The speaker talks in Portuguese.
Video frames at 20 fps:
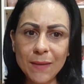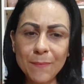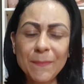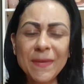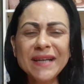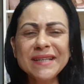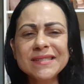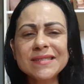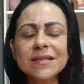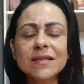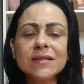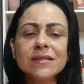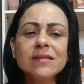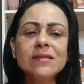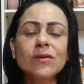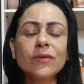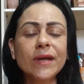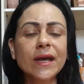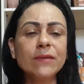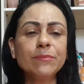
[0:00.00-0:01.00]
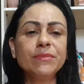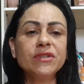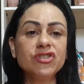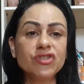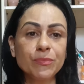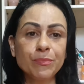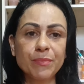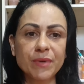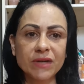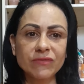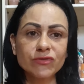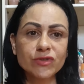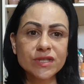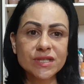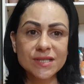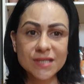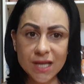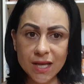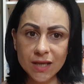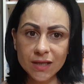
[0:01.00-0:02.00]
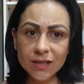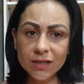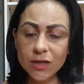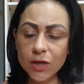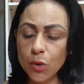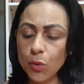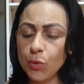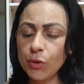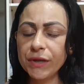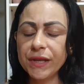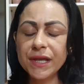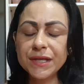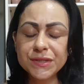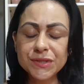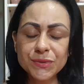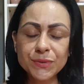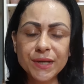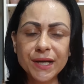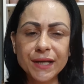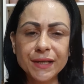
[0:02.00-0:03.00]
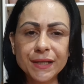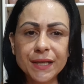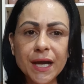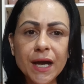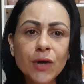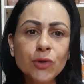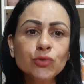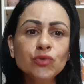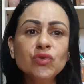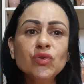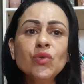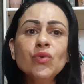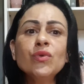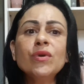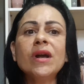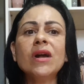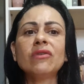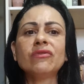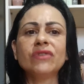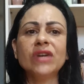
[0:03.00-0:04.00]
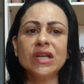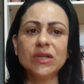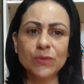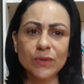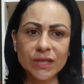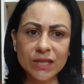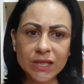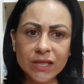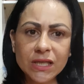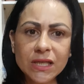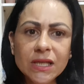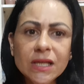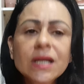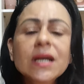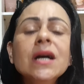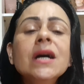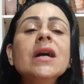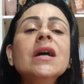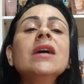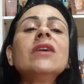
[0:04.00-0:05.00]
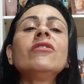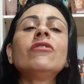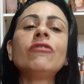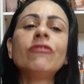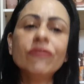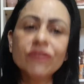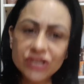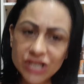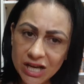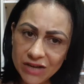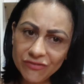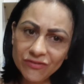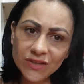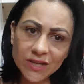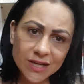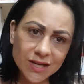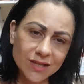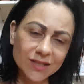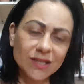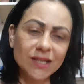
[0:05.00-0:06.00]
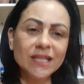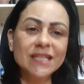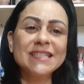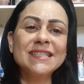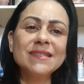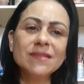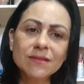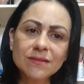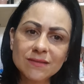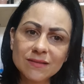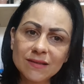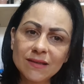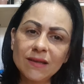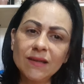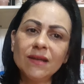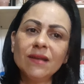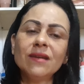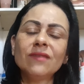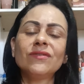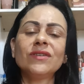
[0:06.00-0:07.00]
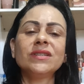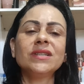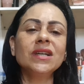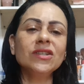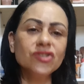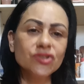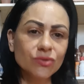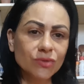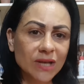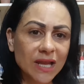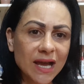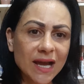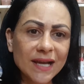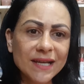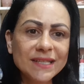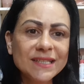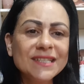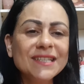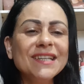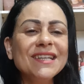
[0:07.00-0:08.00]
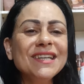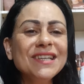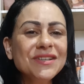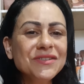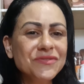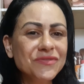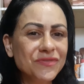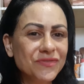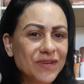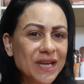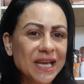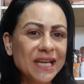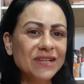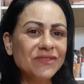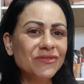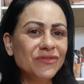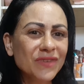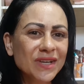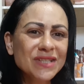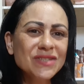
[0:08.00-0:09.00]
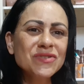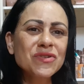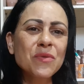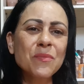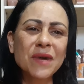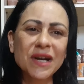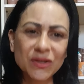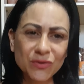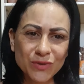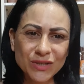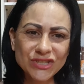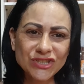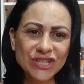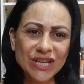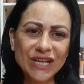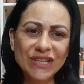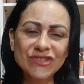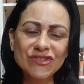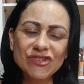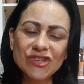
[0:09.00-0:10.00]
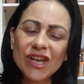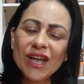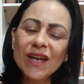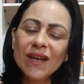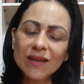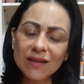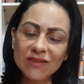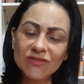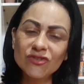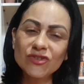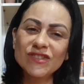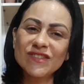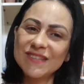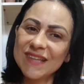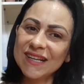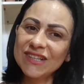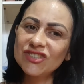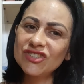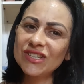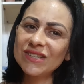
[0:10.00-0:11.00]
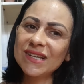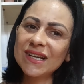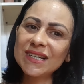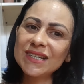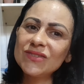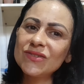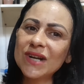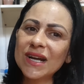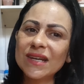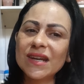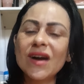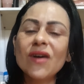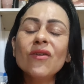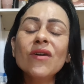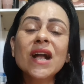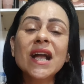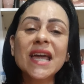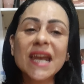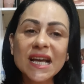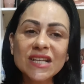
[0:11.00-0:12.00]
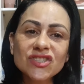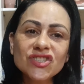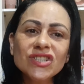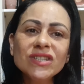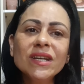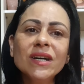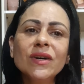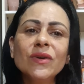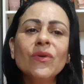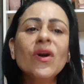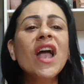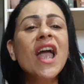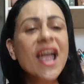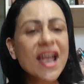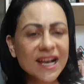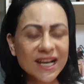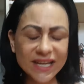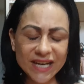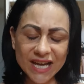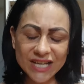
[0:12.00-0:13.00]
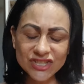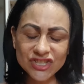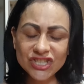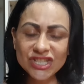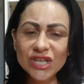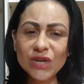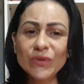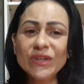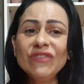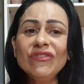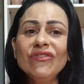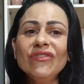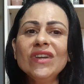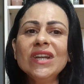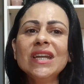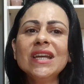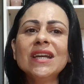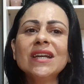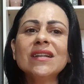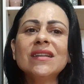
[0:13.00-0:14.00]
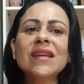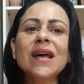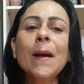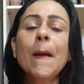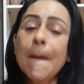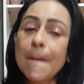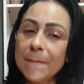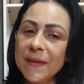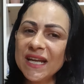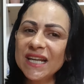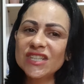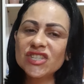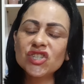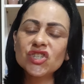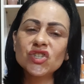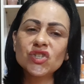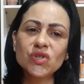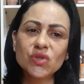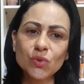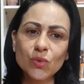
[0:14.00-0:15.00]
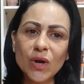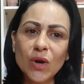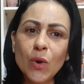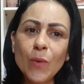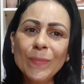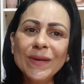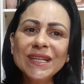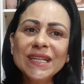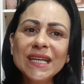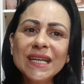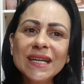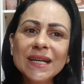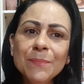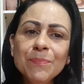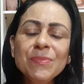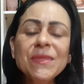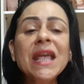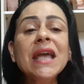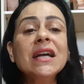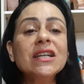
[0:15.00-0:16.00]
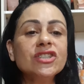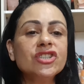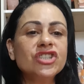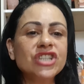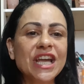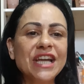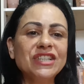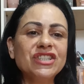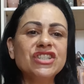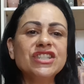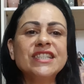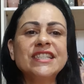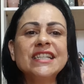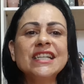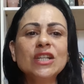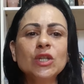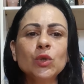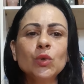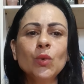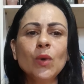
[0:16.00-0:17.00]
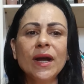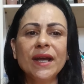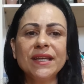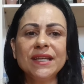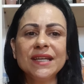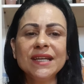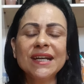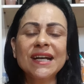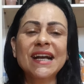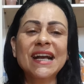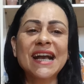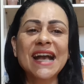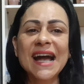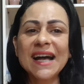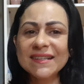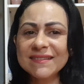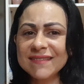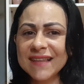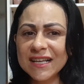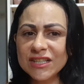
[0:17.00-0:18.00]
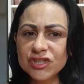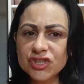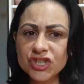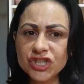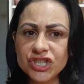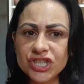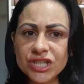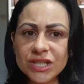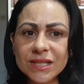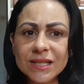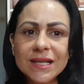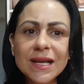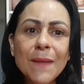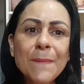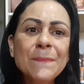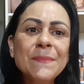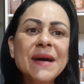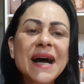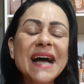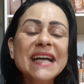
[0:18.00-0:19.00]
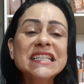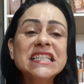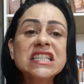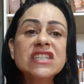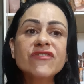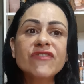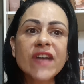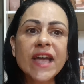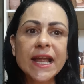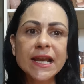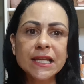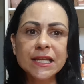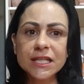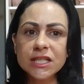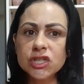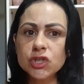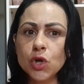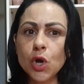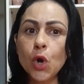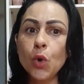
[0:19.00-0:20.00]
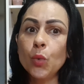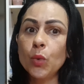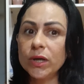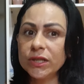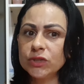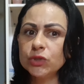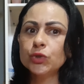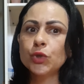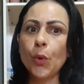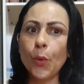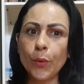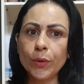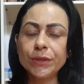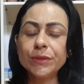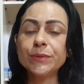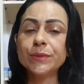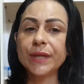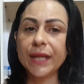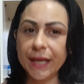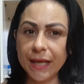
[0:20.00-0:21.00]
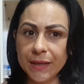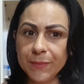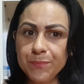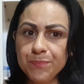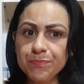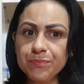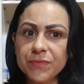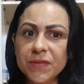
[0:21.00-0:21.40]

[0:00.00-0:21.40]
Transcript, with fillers: Mas antes eu quero pedir para você que não conhece o canal, nunca veio aqui, já fica aqui, se inscreva, deixa um like e vem, vem somar com a gente. E você que já está aqui no canal, gratidão, gratidão infinita pela sua companhia. Gente, Zilu aí, cada dia mais feliz com o Antônio, né?